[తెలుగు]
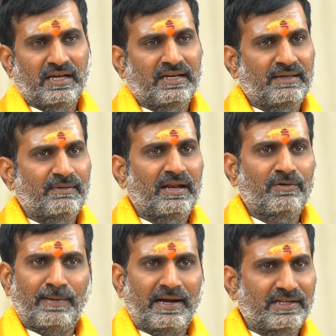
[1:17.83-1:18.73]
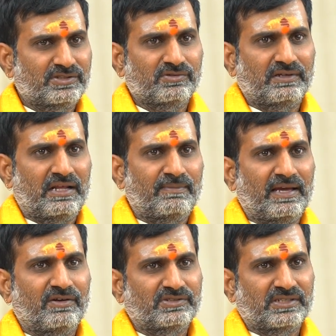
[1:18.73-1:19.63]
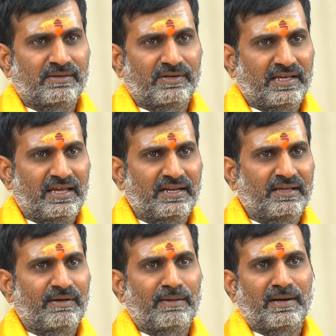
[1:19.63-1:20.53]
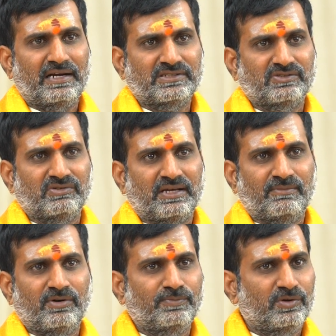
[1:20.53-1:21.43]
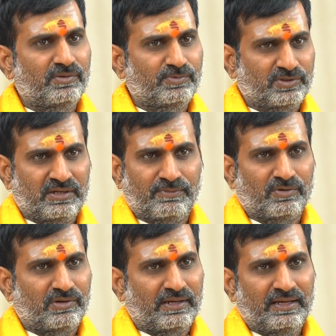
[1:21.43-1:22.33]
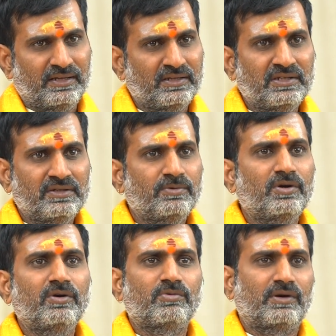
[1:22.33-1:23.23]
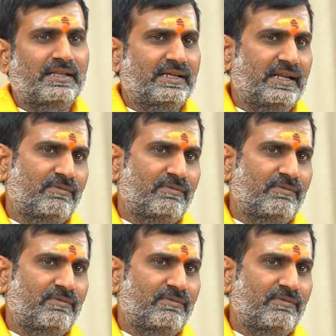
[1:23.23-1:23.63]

ఆ నియమాలు పాటిస్తూ ఉండాలి మైలు వచ్చినప్పుడు ఏ ఏ నియమాలు పాటిస్తూ ఉంటామో పురుడు పుట్టినప్పుడు కూడా పురుడు కూడా అదే